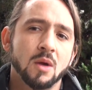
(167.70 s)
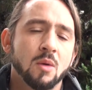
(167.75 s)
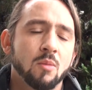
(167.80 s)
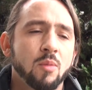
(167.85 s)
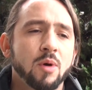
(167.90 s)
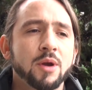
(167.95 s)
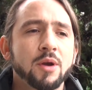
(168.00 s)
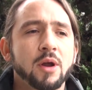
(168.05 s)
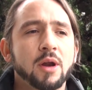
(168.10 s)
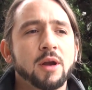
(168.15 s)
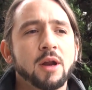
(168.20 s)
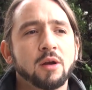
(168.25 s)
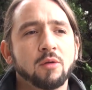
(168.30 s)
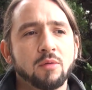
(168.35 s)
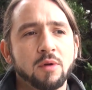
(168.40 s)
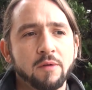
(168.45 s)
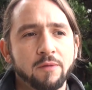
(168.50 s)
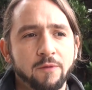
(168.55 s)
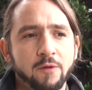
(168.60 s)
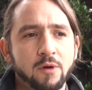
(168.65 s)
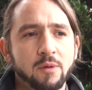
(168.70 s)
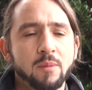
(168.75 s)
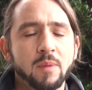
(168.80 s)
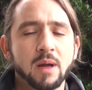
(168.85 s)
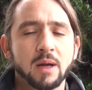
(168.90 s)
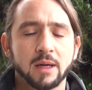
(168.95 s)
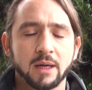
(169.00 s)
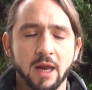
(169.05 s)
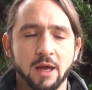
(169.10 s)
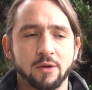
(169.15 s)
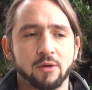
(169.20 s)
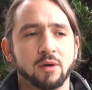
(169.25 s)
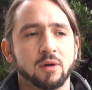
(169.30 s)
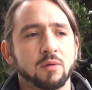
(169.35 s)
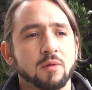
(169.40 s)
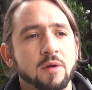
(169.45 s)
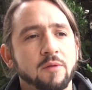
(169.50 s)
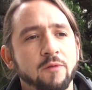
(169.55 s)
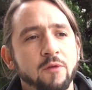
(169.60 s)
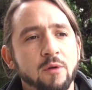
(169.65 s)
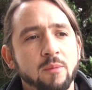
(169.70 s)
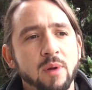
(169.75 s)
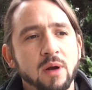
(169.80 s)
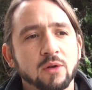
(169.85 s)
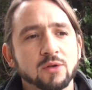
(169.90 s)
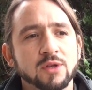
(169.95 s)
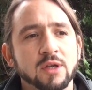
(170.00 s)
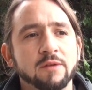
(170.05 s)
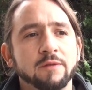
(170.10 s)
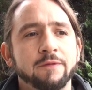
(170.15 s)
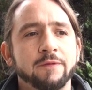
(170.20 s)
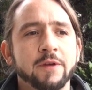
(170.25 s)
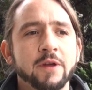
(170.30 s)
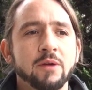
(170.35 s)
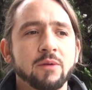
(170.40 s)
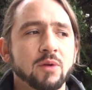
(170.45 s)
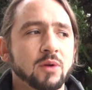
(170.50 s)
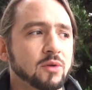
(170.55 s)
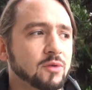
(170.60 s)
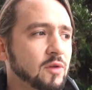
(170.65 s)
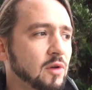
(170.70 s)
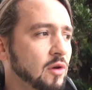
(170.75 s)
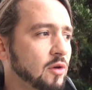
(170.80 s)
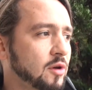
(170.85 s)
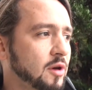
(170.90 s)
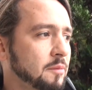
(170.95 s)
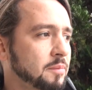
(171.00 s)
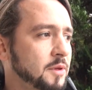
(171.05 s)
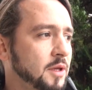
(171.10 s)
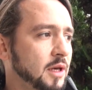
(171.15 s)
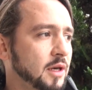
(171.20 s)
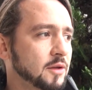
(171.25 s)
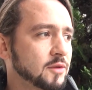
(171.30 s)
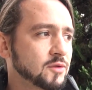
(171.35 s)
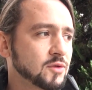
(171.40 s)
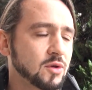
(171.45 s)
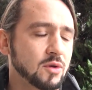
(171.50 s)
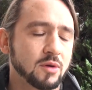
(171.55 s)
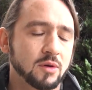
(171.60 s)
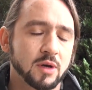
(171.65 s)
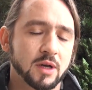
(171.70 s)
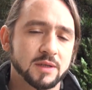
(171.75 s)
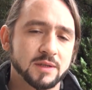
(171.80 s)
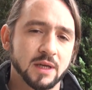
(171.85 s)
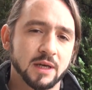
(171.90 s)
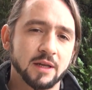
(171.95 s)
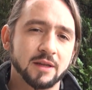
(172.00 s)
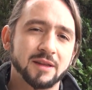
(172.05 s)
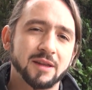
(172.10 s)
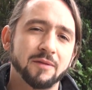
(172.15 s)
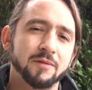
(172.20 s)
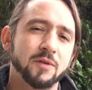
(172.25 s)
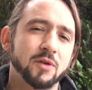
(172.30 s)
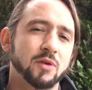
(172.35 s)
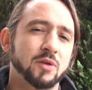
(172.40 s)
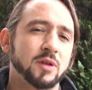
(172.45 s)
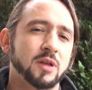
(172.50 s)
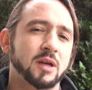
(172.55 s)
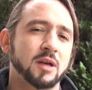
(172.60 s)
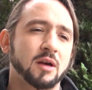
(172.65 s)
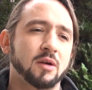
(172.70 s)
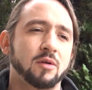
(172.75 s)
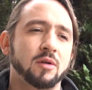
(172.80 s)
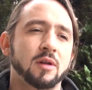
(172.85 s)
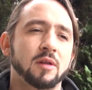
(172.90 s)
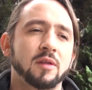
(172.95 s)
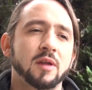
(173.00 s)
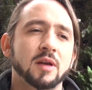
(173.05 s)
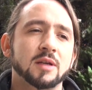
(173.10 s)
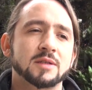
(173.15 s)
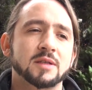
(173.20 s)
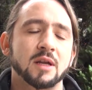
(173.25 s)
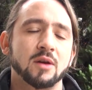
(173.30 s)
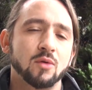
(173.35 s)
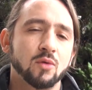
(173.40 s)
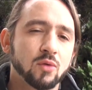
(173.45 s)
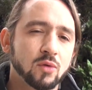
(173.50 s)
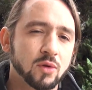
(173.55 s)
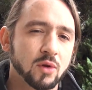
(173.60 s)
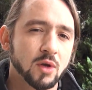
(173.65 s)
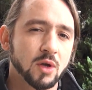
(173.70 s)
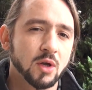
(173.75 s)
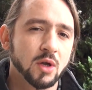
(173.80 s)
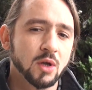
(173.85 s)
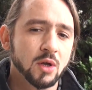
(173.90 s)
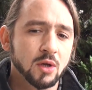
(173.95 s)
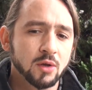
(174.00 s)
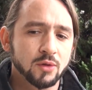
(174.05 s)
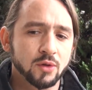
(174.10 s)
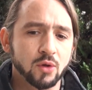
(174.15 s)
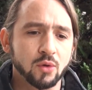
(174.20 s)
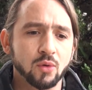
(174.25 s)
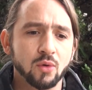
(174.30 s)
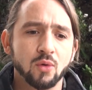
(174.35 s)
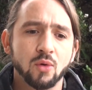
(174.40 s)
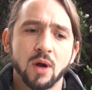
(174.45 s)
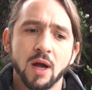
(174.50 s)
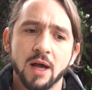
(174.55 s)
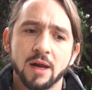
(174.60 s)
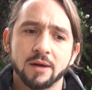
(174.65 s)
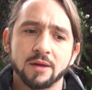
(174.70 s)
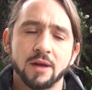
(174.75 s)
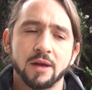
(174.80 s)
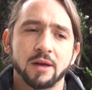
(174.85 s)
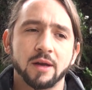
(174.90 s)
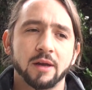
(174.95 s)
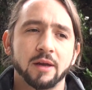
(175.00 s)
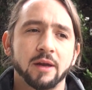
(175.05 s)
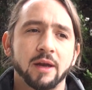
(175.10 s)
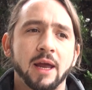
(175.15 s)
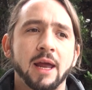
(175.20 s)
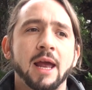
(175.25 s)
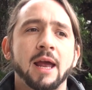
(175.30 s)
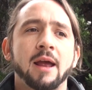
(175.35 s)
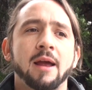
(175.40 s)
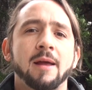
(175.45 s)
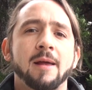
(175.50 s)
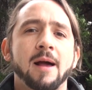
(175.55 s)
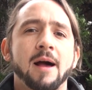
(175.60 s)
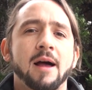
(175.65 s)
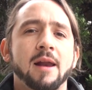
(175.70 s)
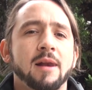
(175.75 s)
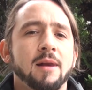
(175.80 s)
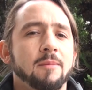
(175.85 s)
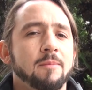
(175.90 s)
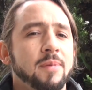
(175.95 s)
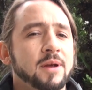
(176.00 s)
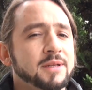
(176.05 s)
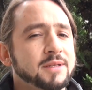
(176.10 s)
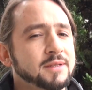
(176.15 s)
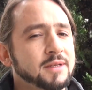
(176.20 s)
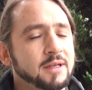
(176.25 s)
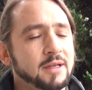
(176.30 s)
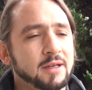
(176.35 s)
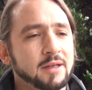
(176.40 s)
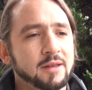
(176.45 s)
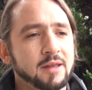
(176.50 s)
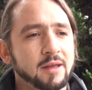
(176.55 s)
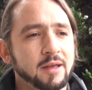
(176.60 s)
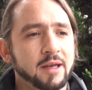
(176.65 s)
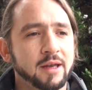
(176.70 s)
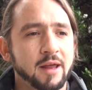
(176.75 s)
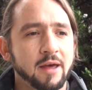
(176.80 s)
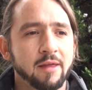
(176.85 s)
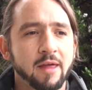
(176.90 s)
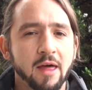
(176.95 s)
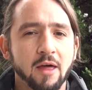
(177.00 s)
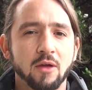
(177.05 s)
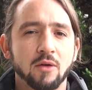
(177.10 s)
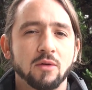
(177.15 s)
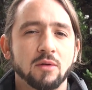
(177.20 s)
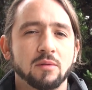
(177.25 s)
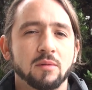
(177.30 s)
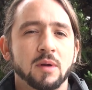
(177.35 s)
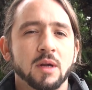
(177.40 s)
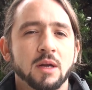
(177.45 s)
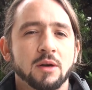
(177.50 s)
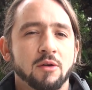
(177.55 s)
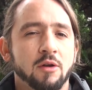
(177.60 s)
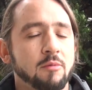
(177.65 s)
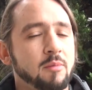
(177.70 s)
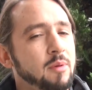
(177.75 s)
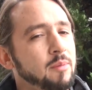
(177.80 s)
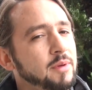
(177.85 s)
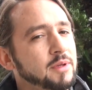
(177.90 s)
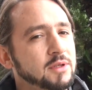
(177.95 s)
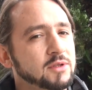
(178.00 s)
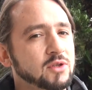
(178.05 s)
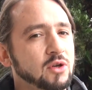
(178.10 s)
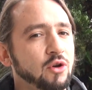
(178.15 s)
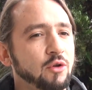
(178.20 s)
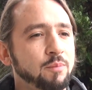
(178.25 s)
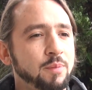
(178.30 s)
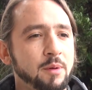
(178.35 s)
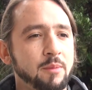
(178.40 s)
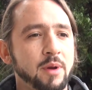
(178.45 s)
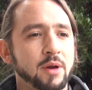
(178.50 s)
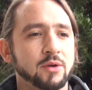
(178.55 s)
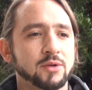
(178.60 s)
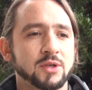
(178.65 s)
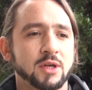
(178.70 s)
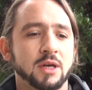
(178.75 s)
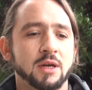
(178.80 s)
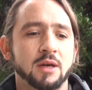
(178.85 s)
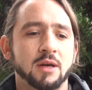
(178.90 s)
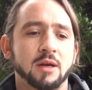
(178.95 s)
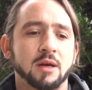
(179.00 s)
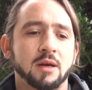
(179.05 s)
bueno, en alguna forma, claro, alguna forma los anfibios y los reptiles son excelentes bioindicadores de la salud de un lugar, ya que al verse degradado, normalmente son los primeros en,